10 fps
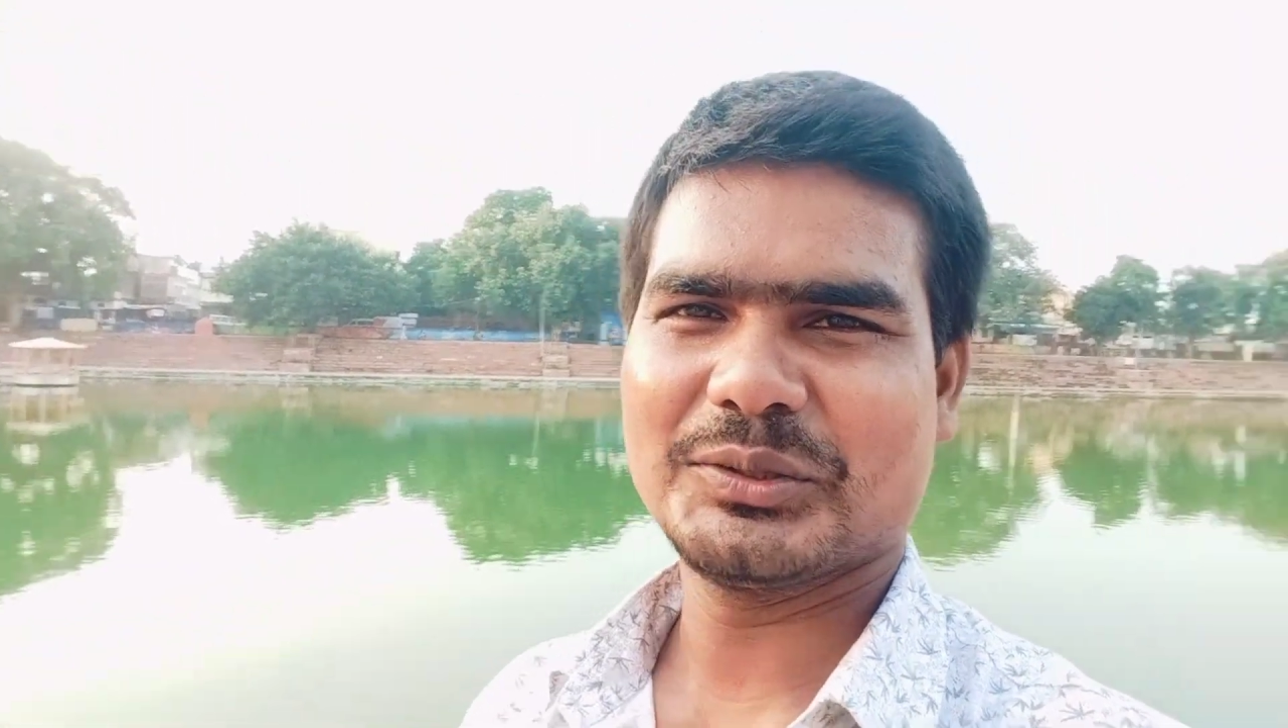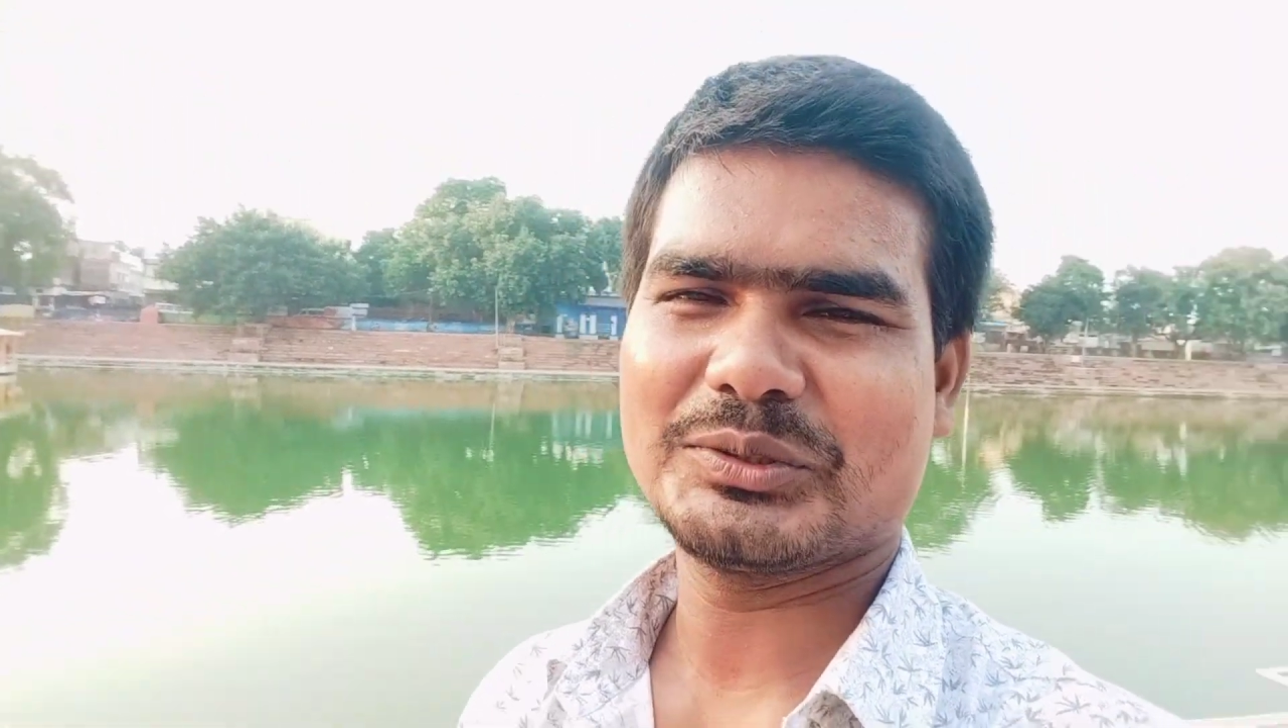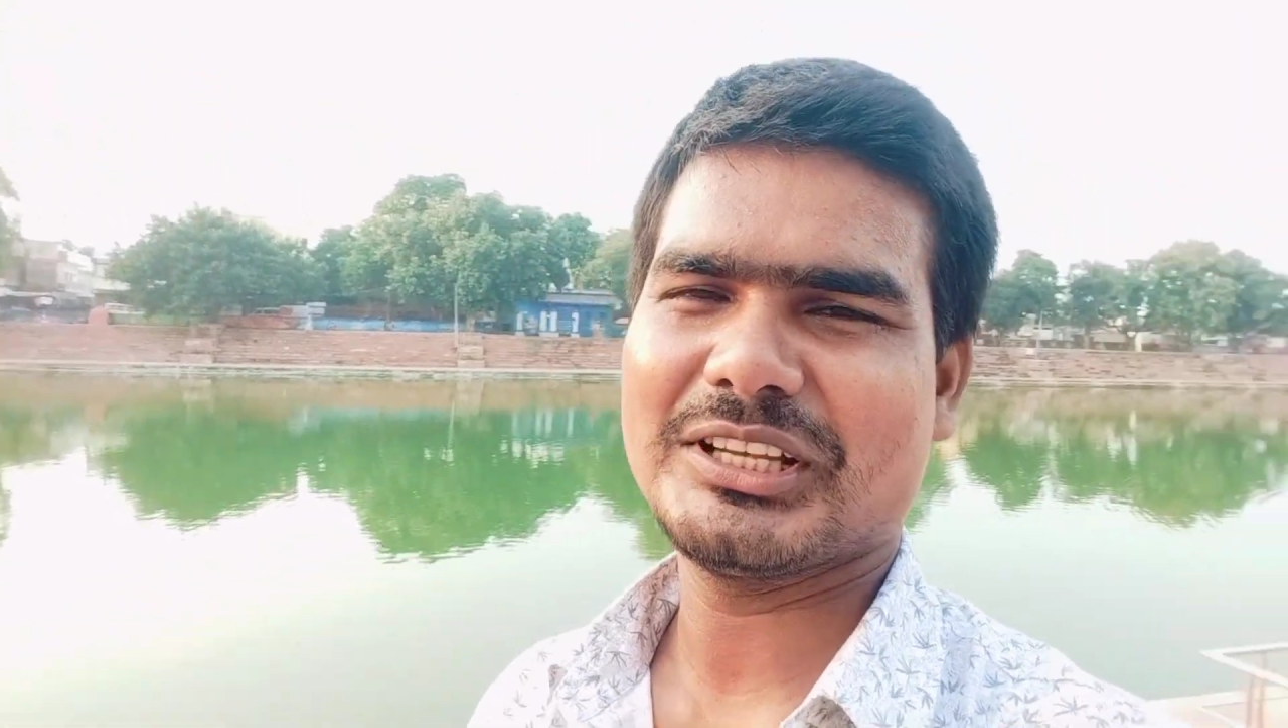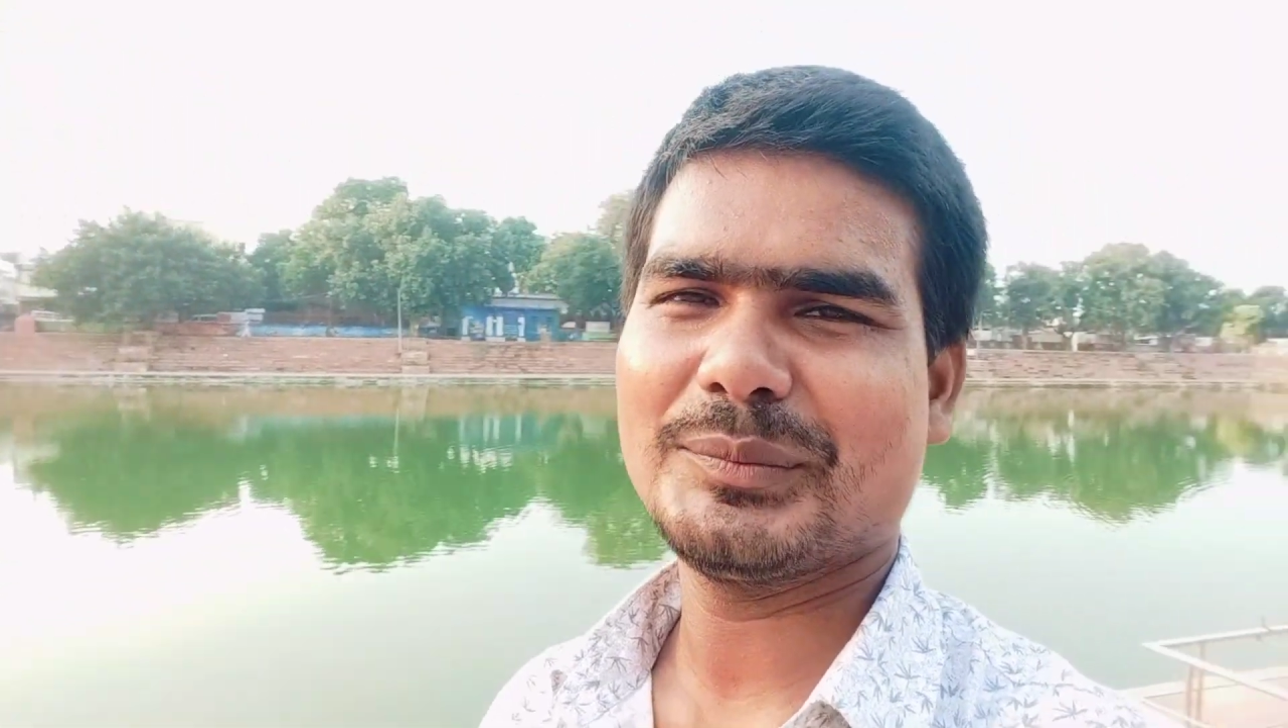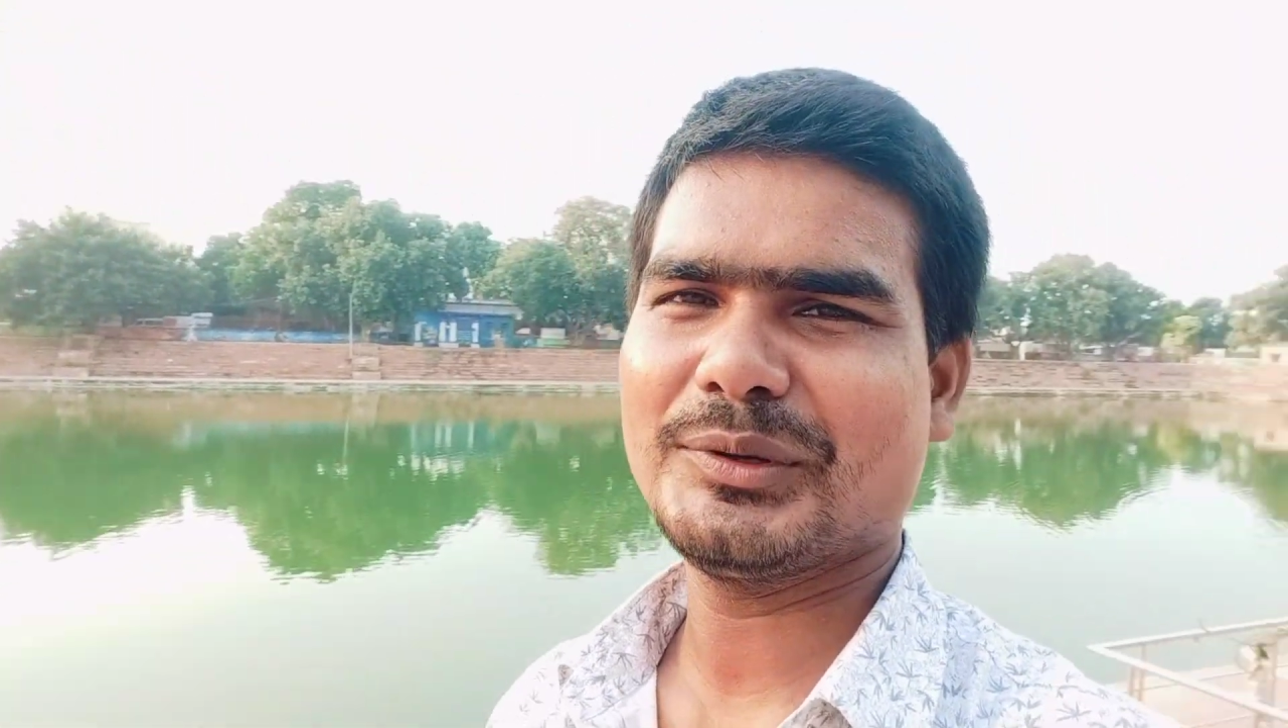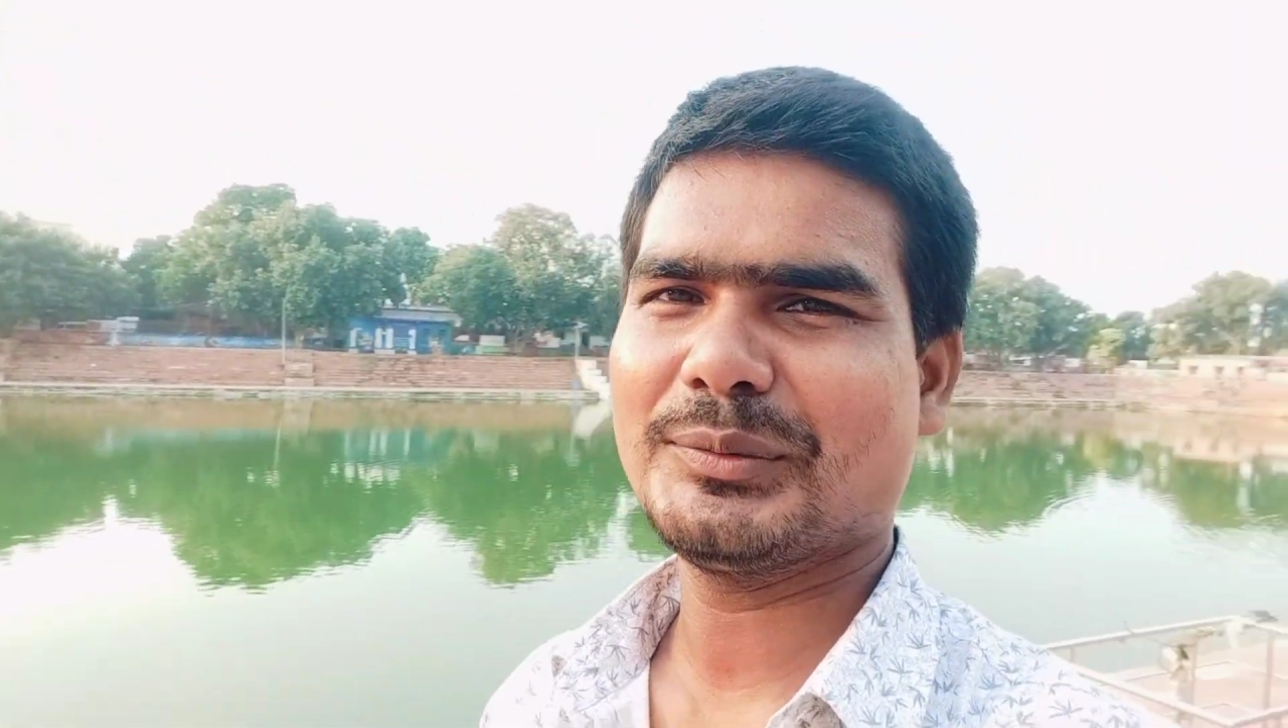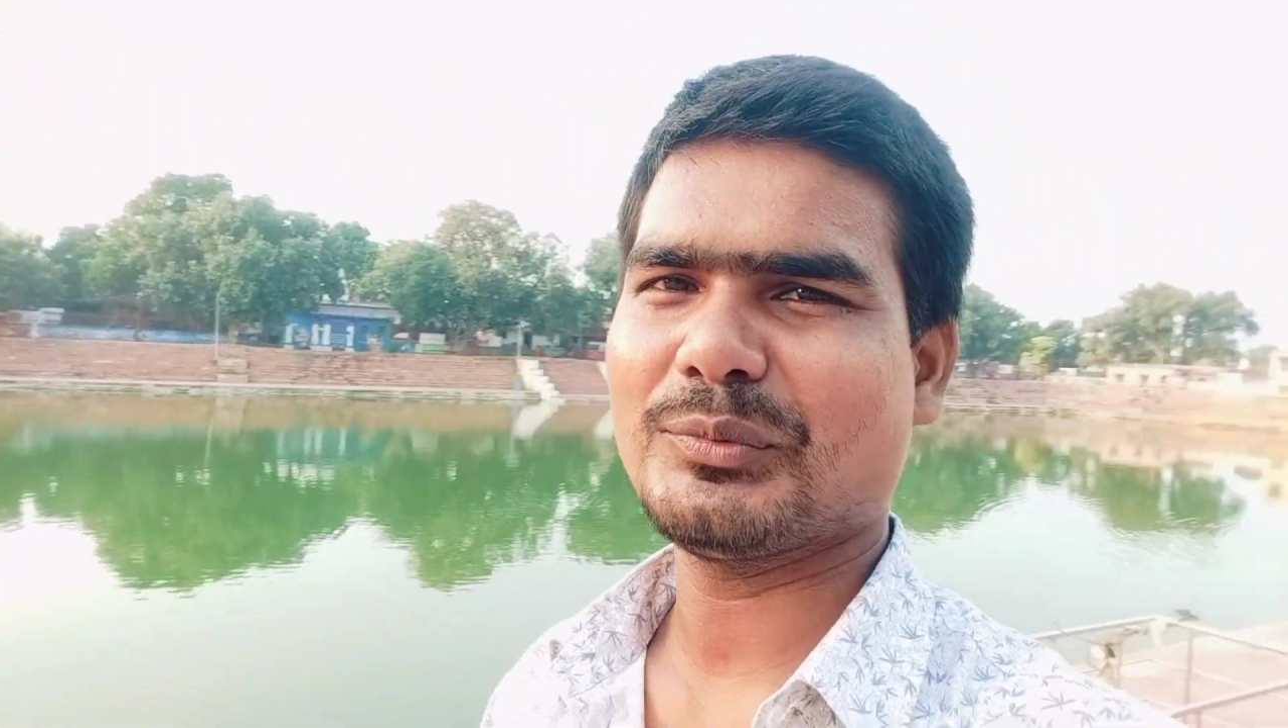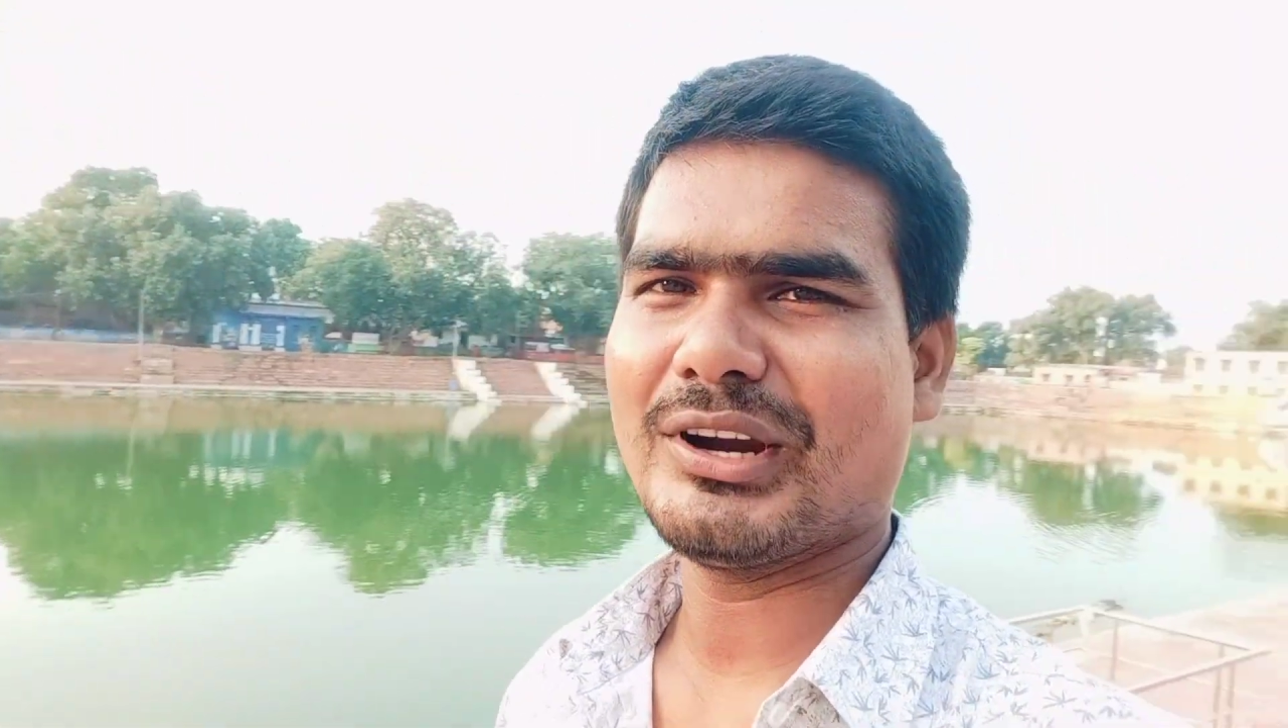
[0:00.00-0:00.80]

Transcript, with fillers: तो सेल्फी